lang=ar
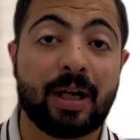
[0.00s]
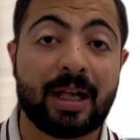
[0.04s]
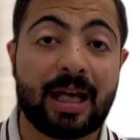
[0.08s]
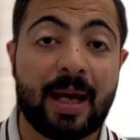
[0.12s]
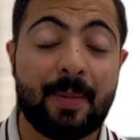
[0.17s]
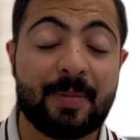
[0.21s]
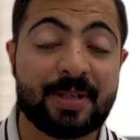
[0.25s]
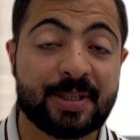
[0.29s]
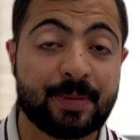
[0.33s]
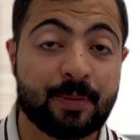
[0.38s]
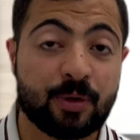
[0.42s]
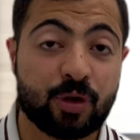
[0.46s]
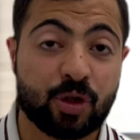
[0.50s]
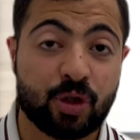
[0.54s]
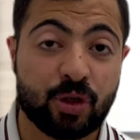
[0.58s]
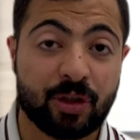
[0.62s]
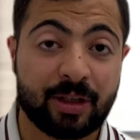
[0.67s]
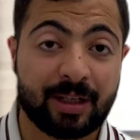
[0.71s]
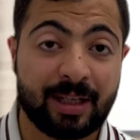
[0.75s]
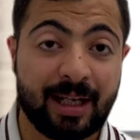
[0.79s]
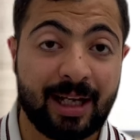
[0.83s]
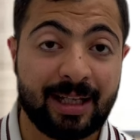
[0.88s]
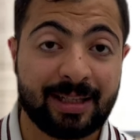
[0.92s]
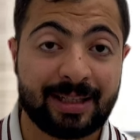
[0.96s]
الخامس من
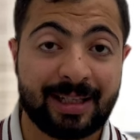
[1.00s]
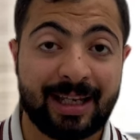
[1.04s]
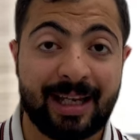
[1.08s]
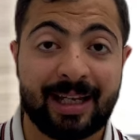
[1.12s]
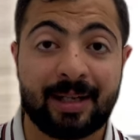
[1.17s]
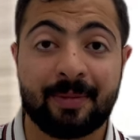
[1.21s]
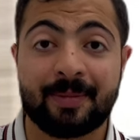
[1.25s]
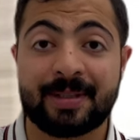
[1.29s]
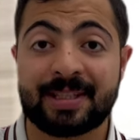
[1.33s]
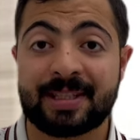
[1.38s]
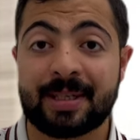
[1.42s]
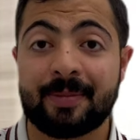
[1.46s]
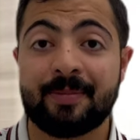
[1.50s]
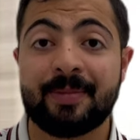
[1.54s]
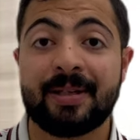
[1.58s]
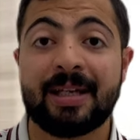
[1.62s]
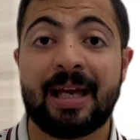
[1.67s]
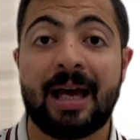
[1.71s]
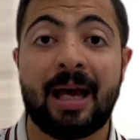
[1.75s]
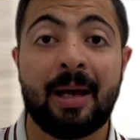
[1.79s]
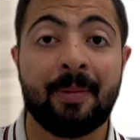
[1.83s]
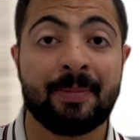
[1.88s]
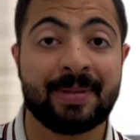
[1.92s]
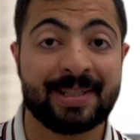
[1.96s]
الشركات احنا
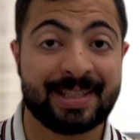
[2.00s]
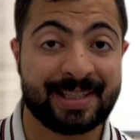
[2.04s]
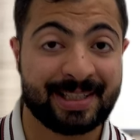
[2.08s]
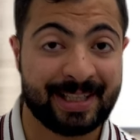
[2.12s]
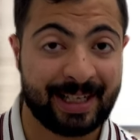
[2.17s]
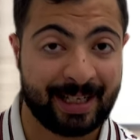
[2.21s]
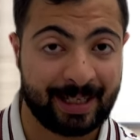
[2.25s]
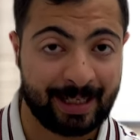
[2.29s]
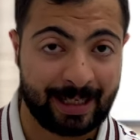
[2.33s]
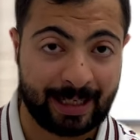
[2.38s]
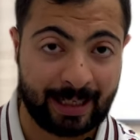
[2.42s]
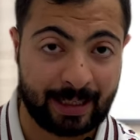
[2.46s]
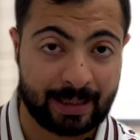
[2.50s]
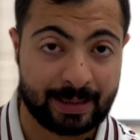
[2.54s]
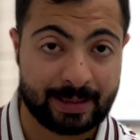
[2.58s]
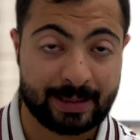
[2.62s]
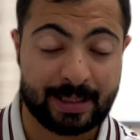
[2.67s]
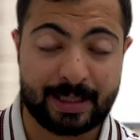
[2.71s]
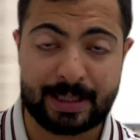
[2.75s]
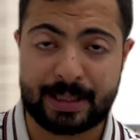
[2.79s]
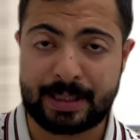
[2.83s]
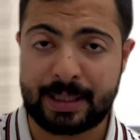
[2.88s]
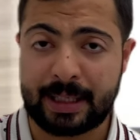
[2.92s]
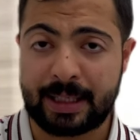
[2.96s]
بنسميها
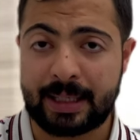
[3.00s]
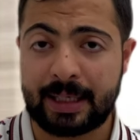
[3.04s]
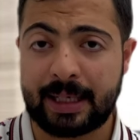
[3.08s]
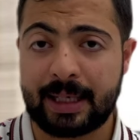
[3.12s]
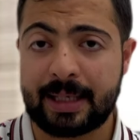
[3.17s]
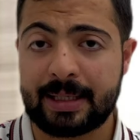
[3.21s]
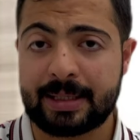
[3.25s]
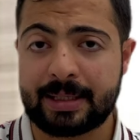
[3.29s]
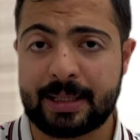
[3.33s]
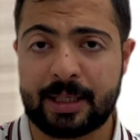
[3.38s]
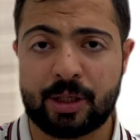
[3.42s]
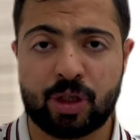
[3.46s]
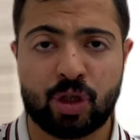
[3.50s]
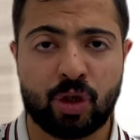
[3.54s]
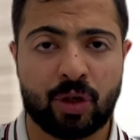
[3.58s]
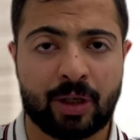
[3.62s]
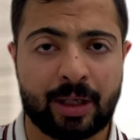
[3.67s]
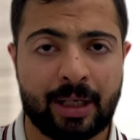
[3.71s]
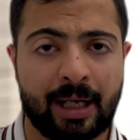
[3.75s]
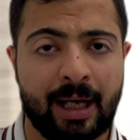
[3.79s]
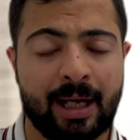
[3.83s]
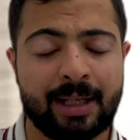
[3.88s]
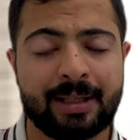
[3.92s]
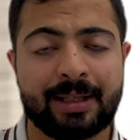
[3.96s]
بالسيكليكلز، السيكليكلز هي
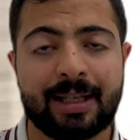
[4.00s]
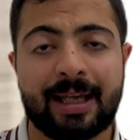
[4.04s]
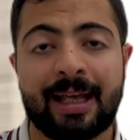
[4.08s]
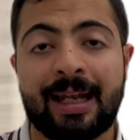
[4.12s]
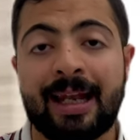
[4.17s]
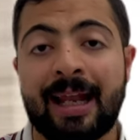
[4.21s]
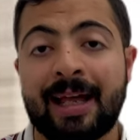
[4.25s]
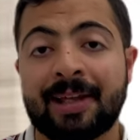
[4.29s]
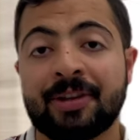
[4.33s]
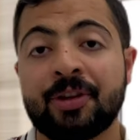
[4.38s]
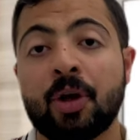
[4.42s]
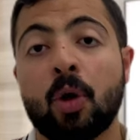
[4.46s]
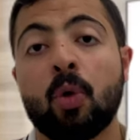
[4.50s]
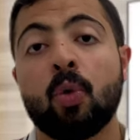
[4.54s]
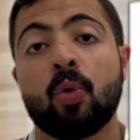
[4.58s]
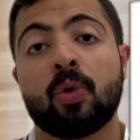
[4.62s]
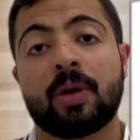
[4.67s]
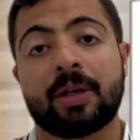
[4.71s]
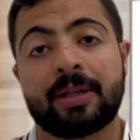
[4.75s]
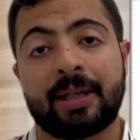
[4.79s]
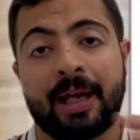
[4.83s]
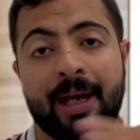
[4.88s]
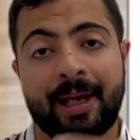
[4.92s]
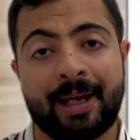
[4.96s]
شركات لها
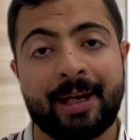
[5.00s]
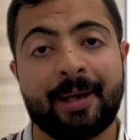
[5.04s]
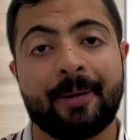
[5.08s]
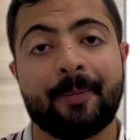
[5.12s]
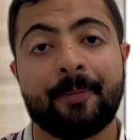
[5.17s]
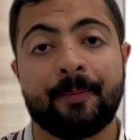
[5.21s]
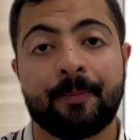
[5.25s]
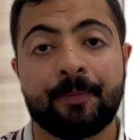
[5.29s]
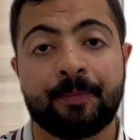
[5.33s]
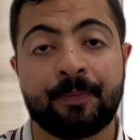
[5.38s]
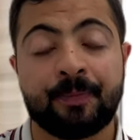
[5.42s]
دورة حياة.